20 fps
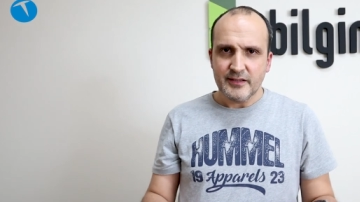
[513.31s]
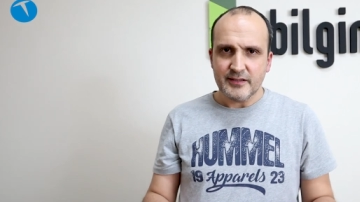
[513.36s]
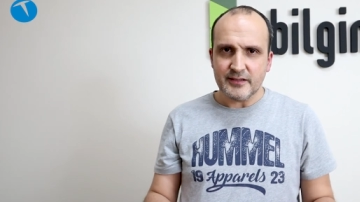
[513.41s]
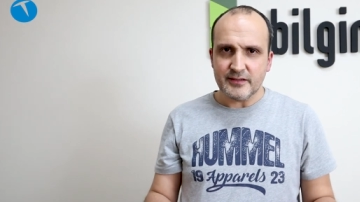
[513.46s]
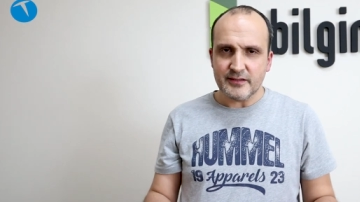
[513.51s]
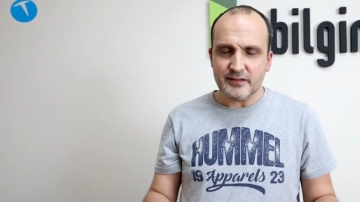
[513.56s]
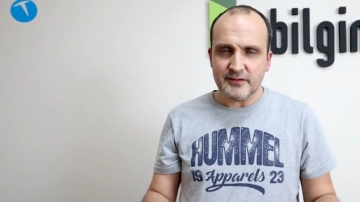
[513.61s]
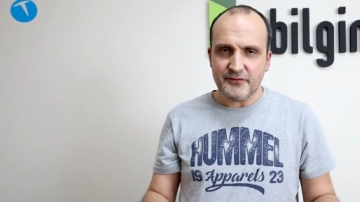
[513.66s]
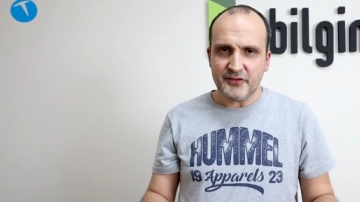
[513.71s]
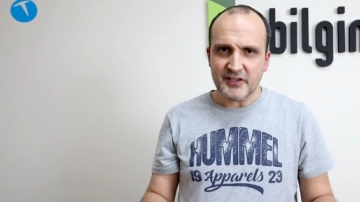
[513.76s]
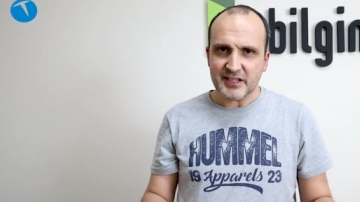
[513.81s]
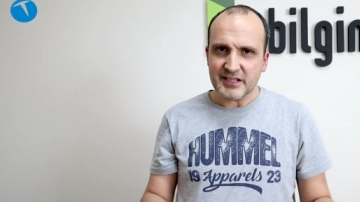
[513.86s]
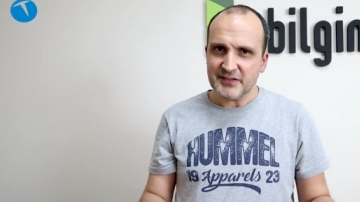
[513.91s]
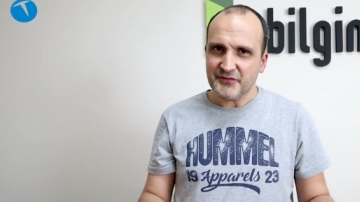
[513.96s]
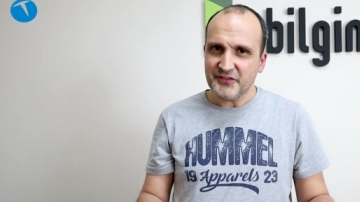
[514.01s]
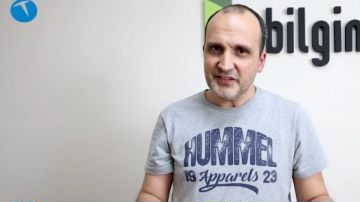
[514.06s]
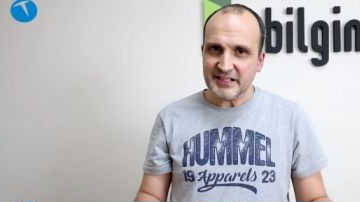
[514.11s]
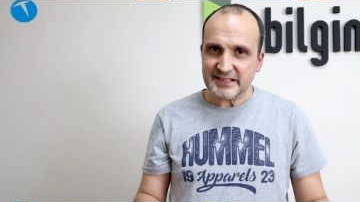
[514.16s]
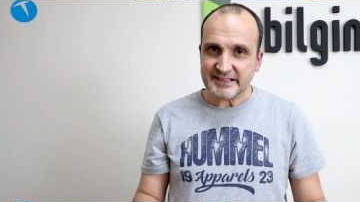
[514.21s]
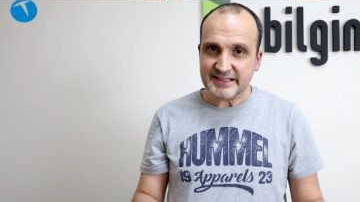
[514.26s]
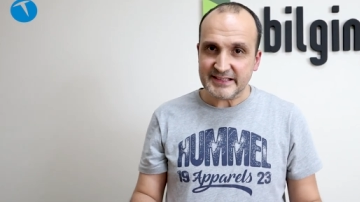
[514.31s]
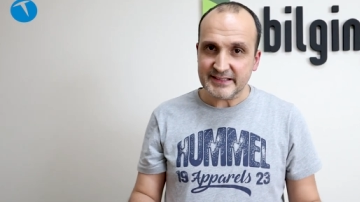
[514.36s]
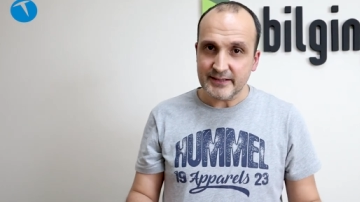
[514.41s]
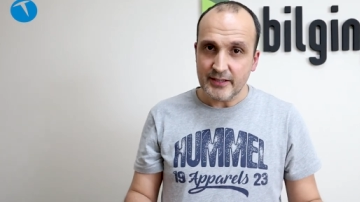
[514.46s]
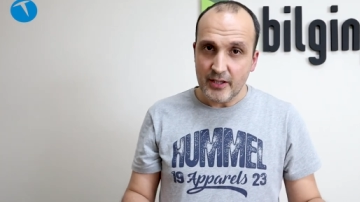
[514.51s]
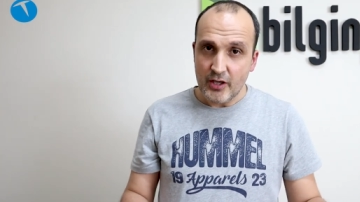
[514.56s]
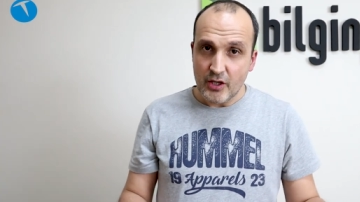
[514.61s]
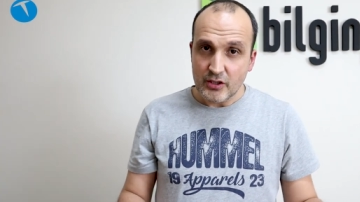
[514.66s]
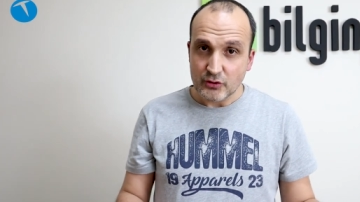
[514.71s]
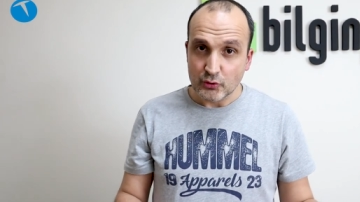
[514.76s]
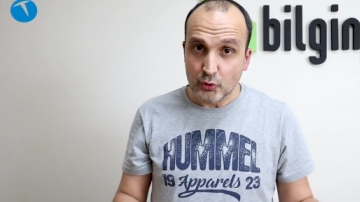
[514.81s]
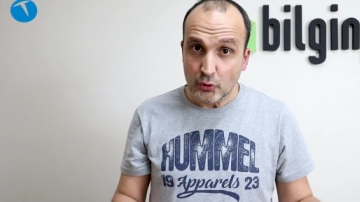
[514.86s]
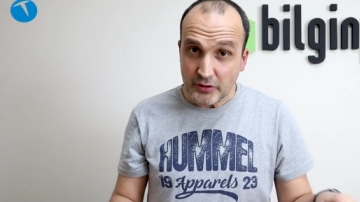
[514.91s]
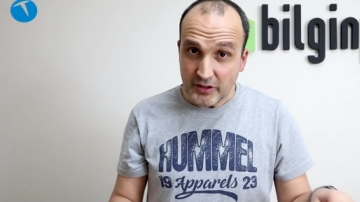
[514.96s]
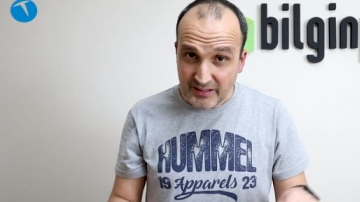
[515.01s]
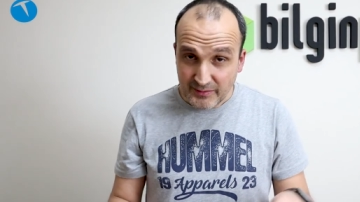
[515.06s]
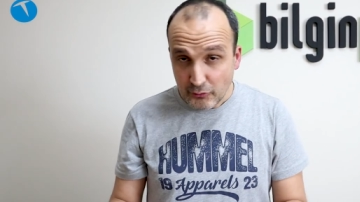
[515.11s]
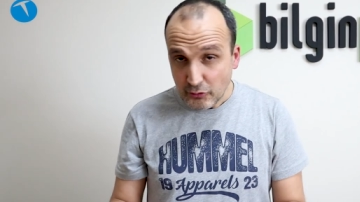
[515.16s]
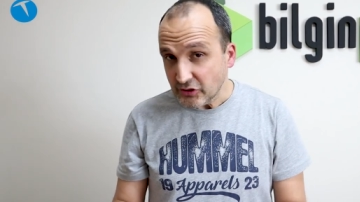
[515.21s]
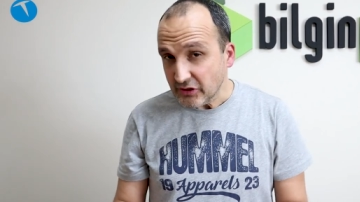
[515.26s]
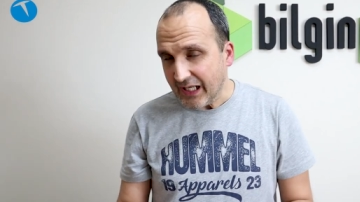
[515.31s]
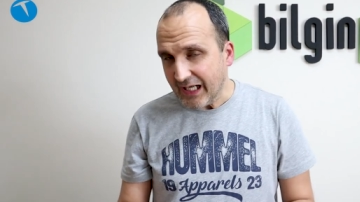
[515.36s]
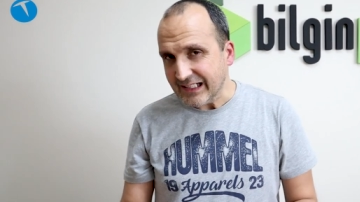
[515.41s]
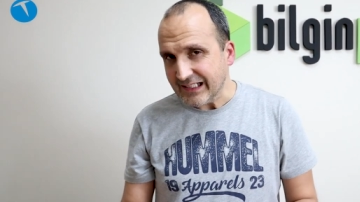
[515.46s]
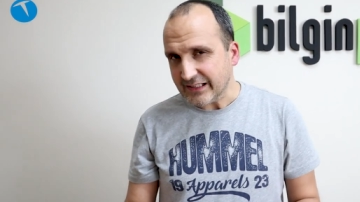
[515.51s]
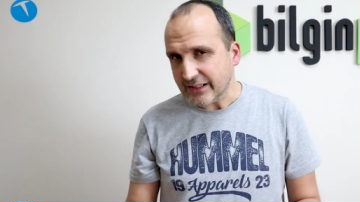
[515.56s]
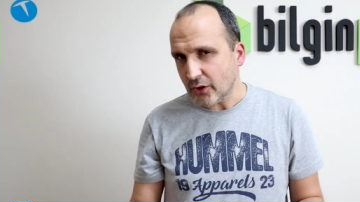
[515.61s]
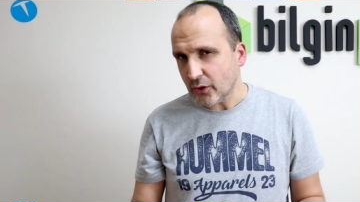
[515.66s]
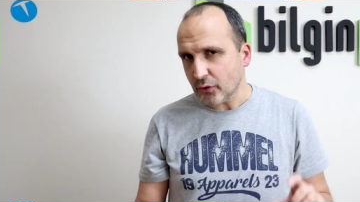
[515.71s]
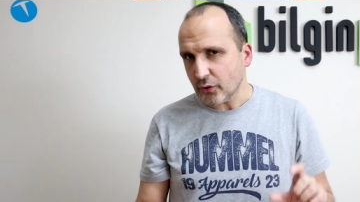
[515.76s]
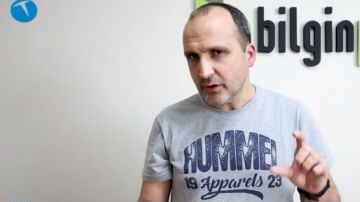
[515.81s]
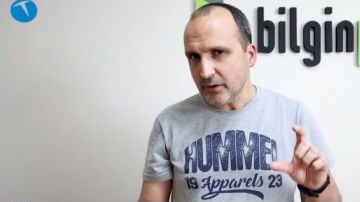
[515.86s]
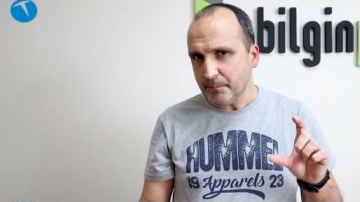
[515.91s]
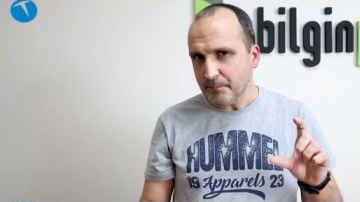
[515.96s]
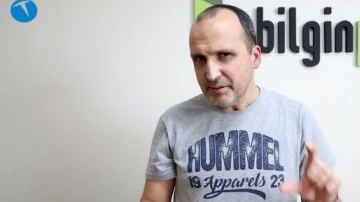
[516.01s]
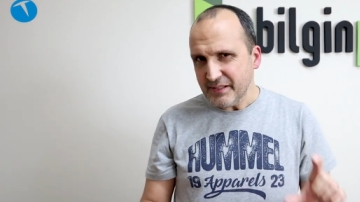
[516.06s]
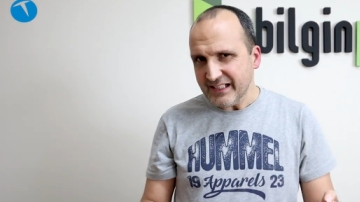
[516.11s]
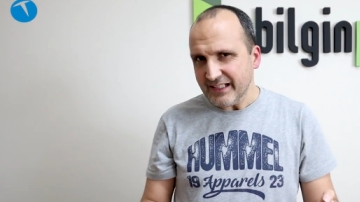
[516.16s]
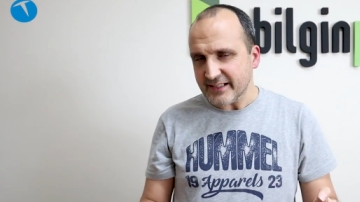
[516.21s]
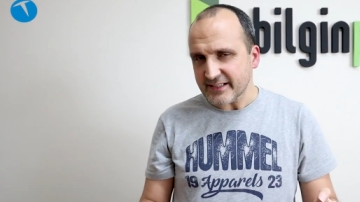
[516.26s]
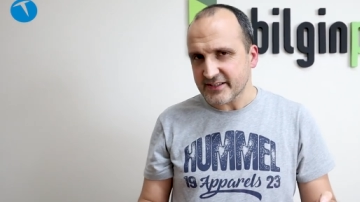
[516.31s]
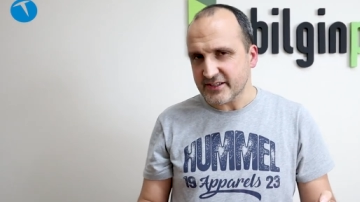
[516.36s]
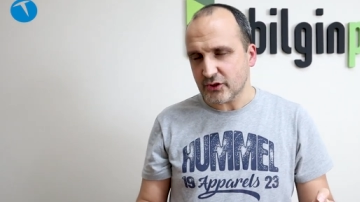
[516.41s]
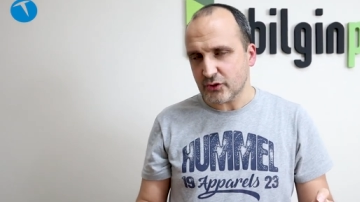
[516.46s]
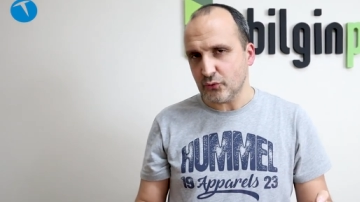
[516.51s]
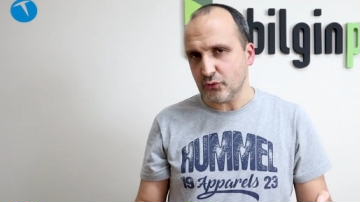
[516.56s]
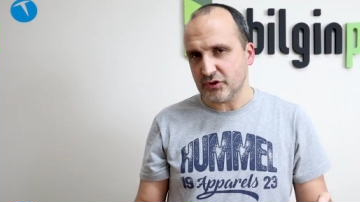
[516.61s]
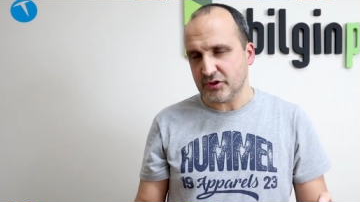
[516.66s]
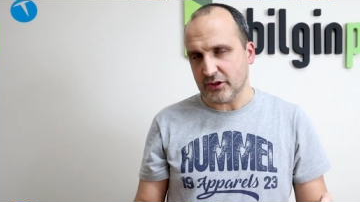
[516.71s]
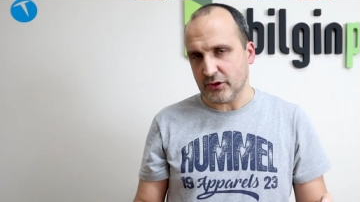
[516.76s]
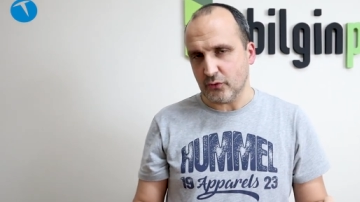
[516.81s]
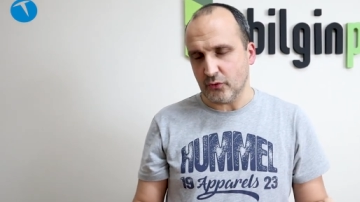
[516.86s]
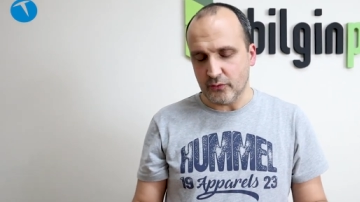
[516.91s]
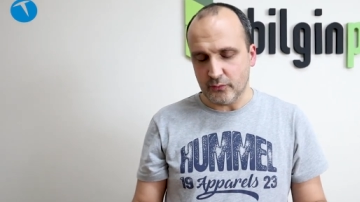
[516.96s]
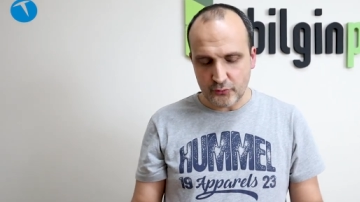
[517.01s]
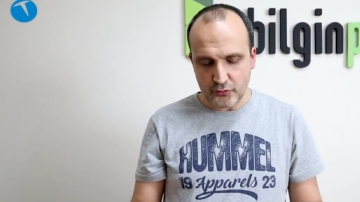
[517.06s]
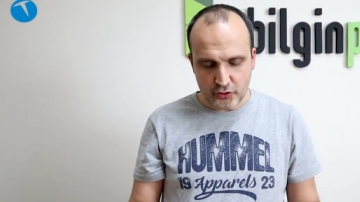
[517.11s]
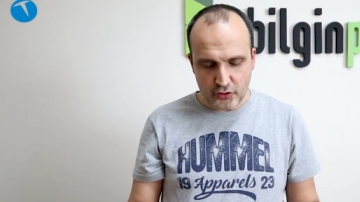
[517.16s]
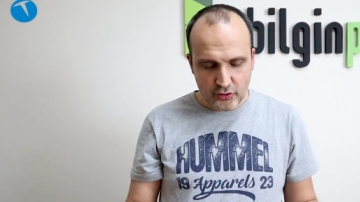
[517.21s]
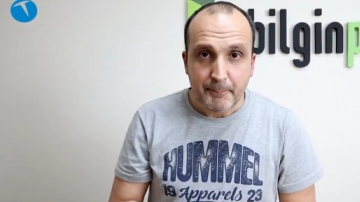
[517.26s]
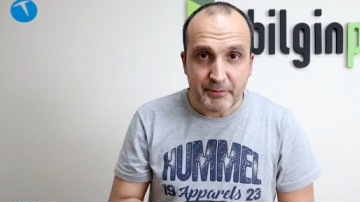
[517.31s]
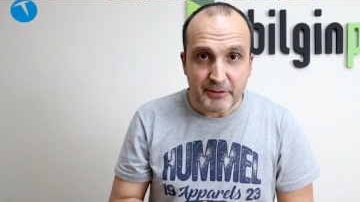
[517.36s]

E, fakat fiyatı donanım özelliklerine göre birazcık yüksek olmuş.